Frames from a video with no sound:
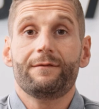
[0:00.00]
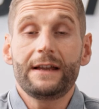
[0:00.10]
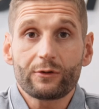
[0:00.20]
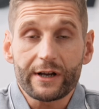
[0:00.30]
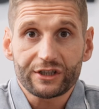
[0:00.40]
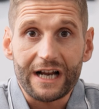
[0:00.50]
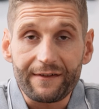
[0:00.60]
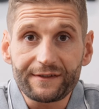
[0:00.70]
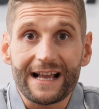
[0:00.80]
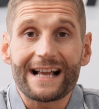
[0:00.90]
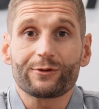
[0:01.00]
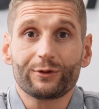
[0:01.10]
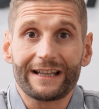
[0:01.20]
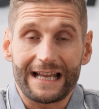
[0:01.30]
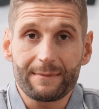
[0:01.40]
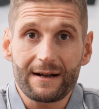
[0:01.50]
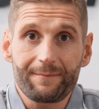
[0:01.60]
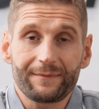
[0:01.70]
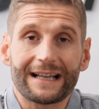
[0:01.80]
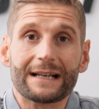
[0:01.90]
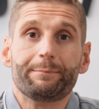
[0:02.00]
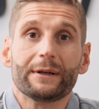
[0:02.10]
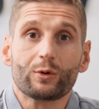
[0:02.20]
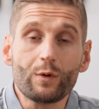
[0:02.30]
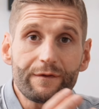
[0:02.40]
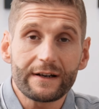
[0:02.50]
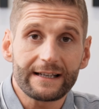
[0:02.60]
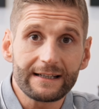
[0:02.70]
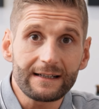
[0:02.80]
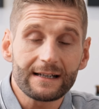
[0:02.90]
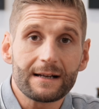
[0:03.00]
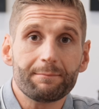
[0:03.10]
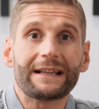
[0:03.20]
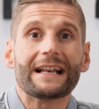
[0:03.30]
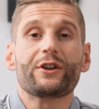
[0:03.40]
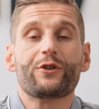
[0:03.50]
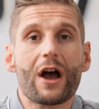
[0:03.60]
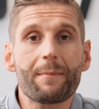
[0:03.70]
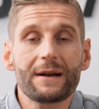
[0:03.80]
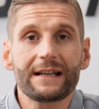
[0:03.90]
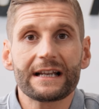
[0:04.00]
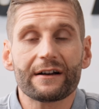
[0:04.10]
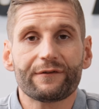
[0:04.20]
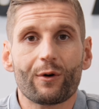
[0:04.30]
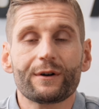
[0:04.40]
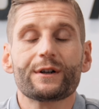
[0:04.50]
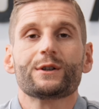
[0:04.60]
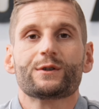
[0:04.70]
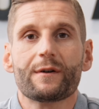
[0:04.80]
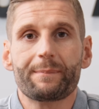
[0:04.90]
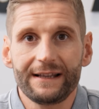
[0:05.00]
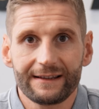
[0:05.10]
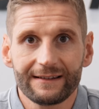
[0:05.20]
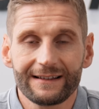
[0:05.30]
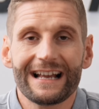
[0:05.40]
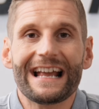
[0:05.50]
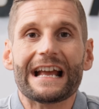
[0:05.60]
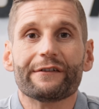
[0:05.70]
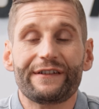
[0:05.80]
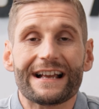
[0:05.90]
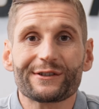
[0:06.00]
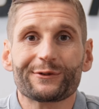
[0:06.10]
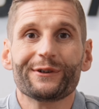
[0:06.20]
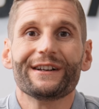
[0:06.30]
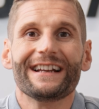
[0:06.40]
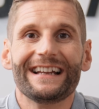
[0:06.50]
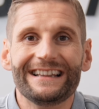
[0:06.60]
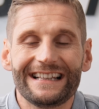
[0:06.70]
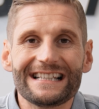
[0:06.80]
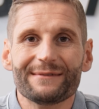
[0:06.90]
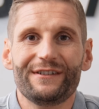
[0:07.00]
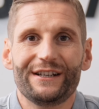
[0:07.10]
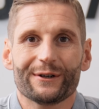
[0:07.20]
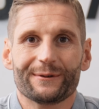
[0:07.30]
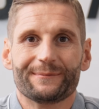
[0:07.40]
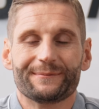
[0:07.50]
wie du es schaffst, als Unternehmer deinen beruflichen mit deinem körperlichen Erfolg zu verbinden, erfährst du in diesem Video.